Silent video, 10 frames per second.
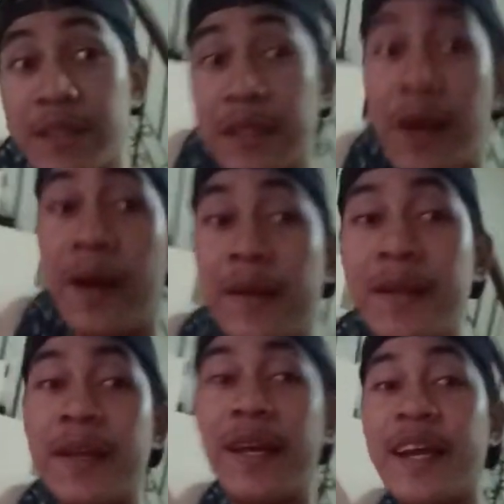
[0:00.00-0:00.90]
So,
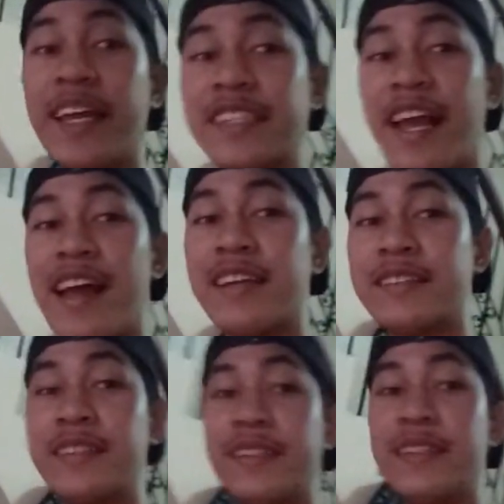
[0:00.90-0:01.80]
yan sila.
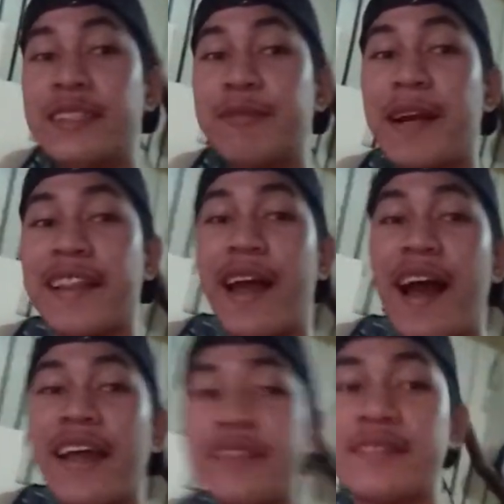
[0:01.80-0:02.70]

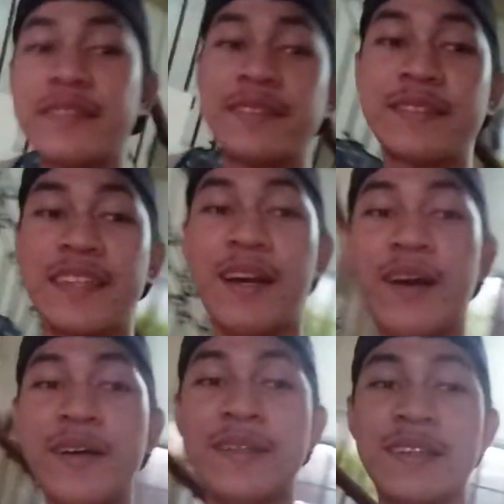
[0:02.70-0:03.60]
Magkataan. Oh.